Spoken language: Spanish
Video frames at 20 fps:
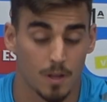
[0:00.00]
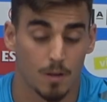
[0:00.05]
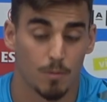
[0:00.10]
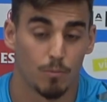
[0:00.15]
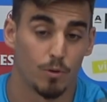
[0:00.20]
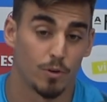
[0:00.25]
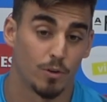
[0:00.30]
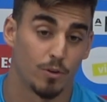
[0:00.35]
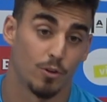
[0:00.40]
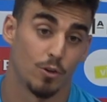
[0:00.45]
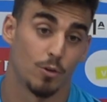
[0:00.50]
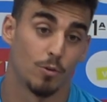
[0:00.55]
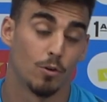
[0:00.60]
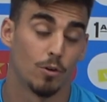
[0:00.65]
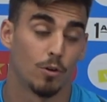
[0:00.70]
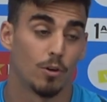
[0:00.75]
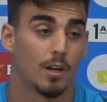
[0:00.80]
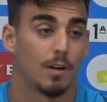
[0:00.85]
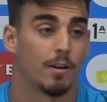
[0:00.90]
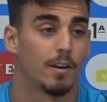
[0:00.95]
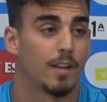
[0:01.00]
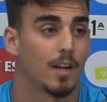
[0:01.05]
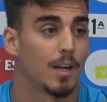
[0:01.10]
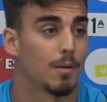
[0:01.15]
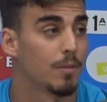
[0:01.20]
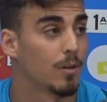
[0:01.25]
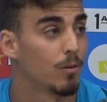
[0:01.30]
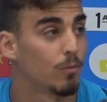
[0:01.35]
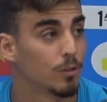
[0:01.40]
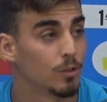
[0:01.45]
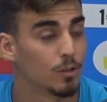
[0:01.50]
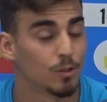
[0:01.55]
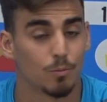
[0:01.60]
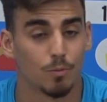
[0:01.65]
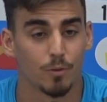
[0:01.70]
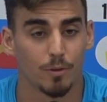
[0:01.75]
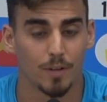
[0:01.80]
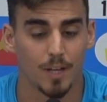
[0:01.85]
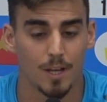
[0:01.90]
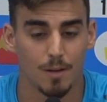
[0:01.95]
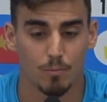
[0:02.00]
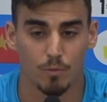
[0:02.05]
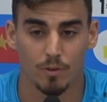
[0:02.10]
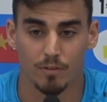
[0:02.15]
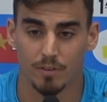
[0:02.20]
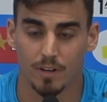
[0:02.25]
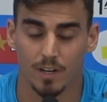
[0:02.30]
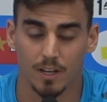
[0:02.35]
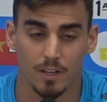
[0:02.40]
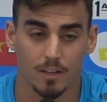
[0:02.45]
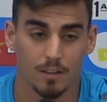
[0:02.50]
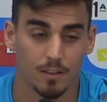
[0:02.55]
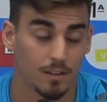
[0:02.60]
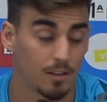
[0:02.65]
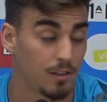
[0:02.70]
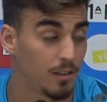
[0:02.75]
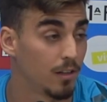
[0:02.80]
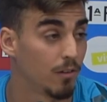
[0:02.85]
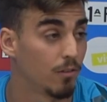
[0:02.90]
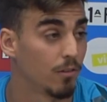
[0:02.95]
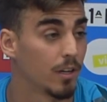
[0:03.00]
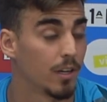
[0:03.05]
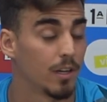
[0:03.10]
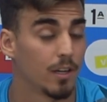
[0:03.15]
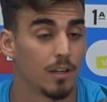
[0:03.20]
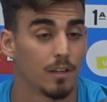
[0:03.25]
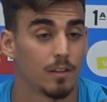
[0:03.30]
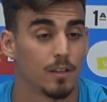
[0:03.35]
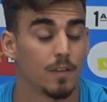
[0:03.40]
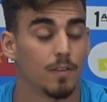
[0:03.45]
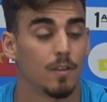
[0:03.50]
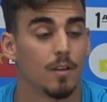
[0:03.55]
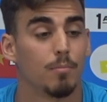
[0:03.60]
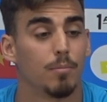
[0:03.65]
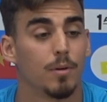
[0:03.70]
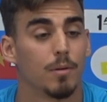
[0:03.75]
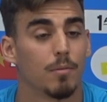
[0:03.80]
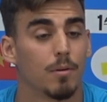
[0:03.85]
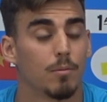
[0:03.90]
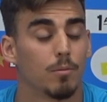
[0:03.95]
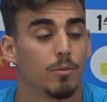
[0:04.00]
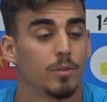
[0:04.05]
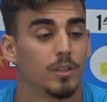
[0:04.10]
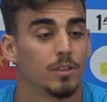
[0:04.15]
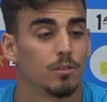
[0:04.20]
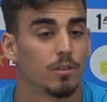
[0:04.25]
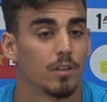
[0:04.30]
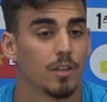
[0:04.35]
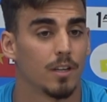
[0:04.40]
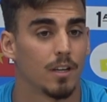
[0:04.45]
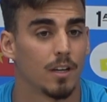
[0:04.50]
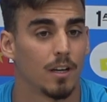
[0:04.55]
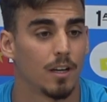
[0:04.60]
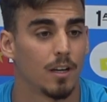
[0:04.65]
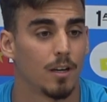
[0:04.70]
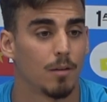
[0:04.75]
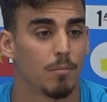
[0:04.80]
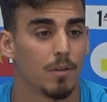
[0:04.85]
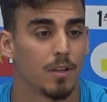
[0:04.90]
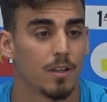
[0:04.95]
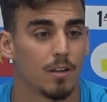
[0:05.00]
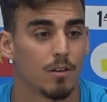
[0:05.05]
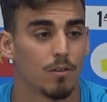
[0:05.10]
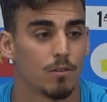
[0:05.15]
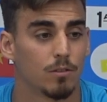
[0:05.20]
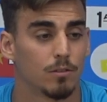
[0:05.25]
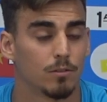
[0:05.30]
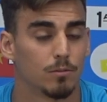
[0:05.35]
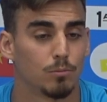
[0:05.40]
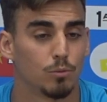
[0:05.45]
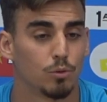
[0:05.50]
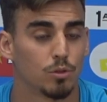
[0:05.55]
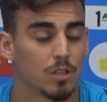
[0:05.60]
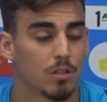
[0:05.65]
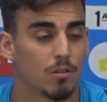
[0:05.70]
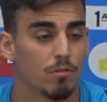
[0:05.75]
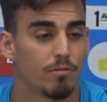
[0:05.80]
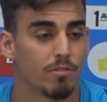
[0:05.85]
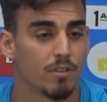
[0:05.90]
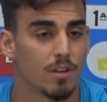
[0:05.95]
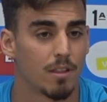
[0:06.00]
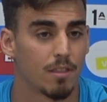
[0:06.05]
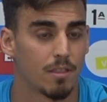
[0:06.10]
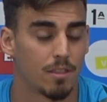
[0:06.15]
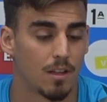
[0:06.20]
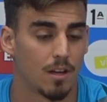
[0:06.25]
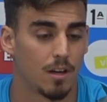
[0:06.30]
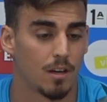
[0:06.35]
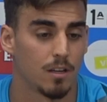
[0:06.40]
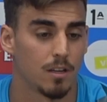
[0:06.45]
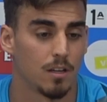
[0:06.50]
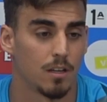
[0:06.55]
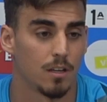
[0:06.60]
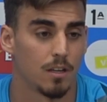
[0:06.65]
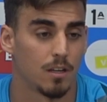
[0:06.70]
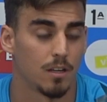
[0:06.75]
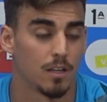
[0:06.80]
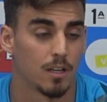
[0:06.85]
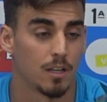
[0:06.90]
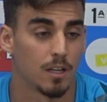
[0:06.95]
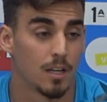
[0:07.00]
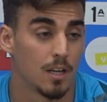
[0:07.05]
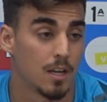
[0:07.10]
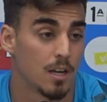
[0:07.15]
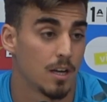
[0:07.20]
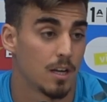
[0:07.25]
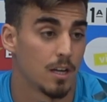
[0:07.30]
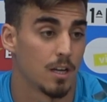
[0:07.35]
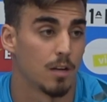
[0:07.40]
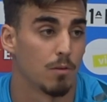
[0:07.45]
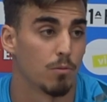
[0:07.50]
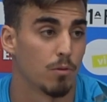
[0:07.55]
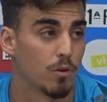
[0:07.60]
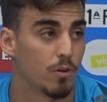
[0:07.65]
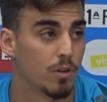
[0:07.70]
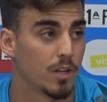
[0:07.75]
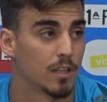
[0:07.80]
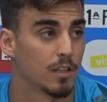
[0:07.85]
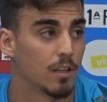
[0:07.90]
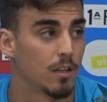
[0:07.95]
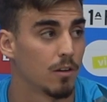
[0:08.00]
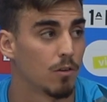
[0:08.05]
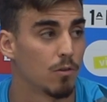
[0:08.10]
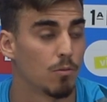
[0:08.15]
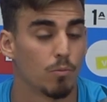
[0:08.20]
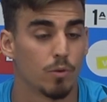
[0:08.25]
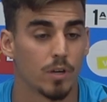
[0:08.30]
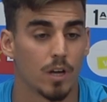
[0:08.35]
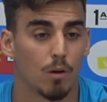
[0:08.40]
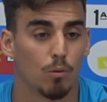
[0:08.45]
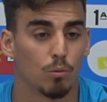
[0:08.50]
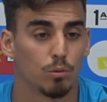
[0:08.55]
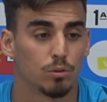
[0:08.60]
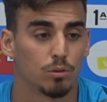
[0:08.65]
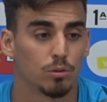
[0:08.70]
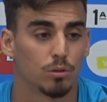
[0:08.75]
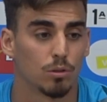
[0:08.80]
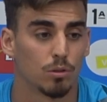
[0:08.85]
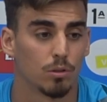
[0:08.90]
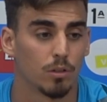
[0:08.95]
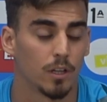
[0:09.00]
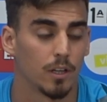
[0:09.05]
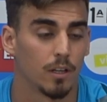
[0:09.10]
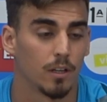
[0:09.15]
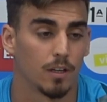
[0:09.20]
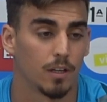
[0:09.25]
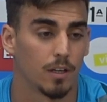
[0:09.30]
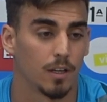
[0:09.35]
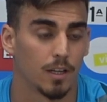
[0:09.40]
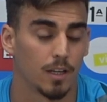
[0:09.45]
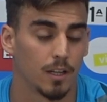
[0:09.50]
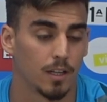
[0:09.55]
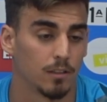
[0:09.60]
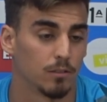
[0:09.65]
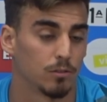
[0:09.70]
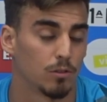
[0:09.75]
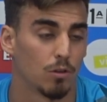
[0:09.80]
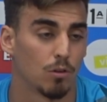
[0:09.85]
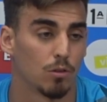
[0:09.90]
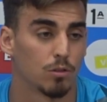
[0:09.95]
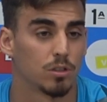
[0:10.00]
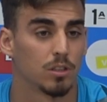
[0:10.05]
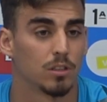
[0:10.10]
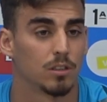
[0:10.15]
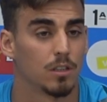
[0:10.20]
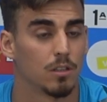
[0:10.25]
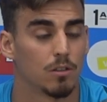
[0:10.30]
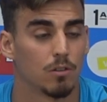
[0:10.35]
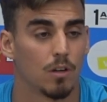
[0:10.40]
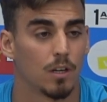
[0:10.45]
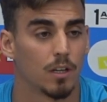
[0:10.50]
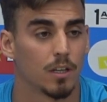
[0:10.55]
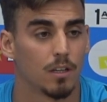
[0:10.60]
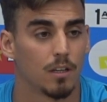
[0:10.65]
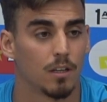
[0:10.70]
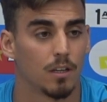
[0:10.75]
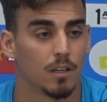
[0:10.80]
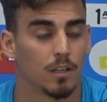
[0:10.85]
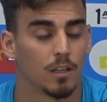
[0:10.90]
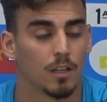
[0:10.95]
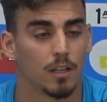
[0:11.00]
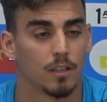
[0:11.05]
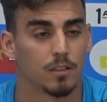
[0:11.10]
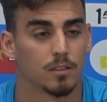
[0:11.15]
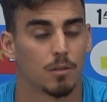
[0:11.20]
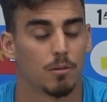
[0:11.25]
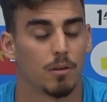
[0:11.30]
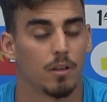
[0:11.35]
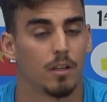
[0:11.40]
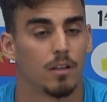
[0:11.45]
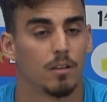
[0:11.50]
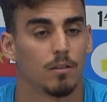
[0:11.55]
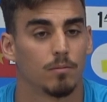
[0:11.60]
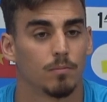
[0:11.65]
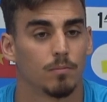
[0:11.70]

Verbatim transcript: Bueno, yo la verdad que me encuentro muy bien, muy feliz. Creo que desde el primer momento que llegué me dieron mucha confianza y, bueno, ya te digo, muy a gusto eh, en todos los sentidos aquí en Sabadell.